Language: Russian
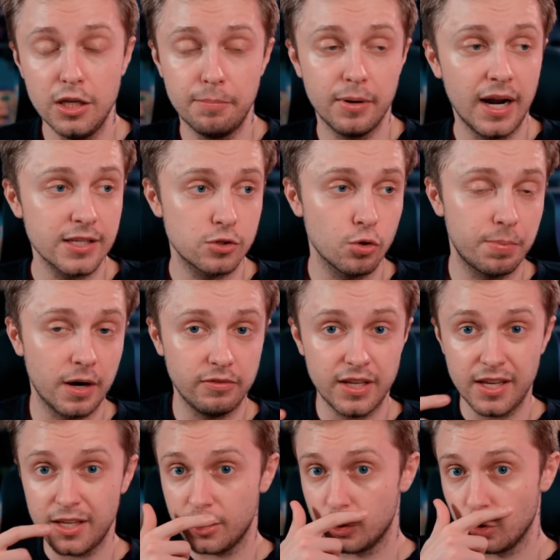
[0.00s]
брать за
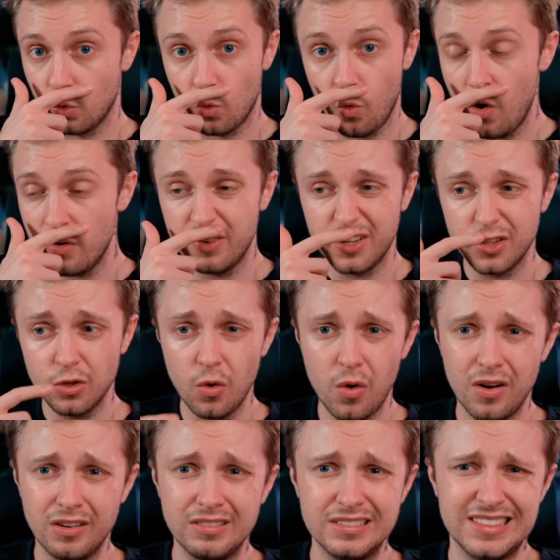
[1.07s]
управление другого,
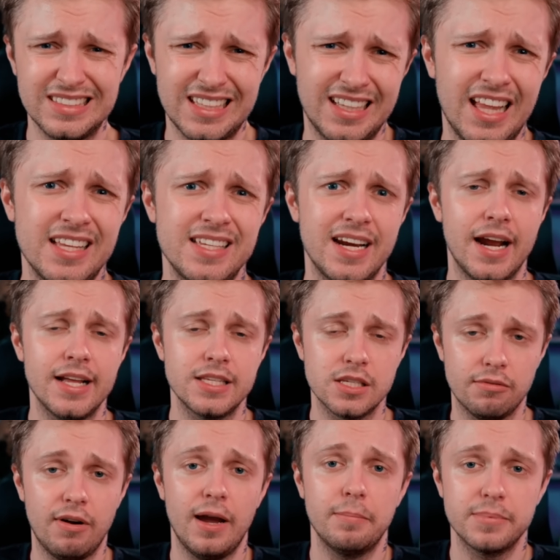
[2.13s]
но тогда теряется
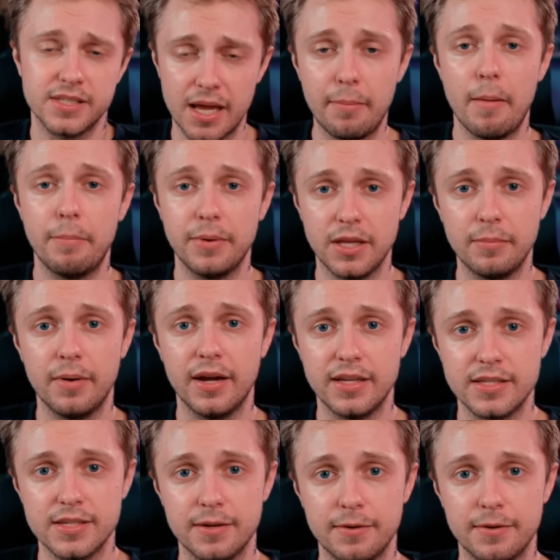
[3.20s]
вайп, сами понимаете.